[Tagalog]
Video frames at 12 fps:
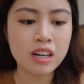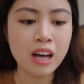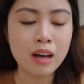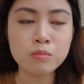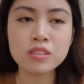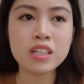
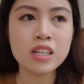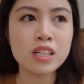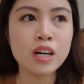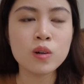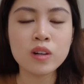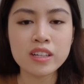Aabot
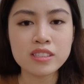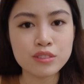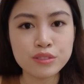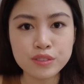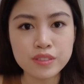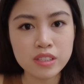talaga ako guys
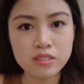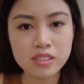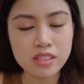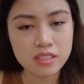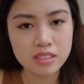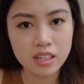ng 50 to
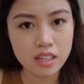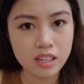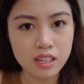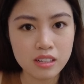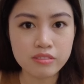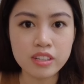
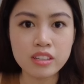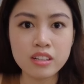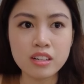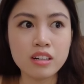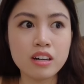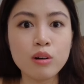60k for
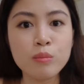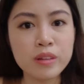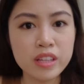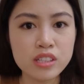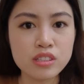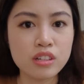the
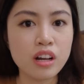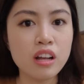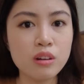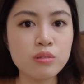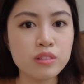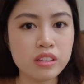accommodation
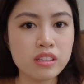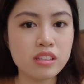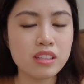alone.